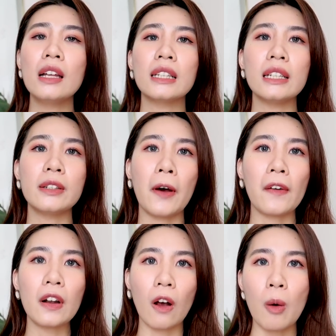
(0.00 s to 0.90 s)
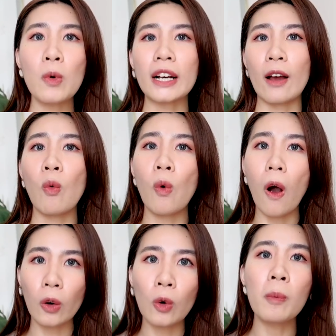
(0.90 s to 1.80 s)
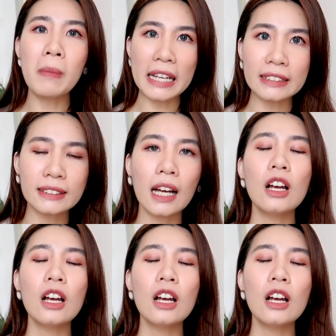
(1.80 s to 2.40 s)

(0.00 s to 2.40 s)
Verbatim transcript: thì nó có một cái oil based,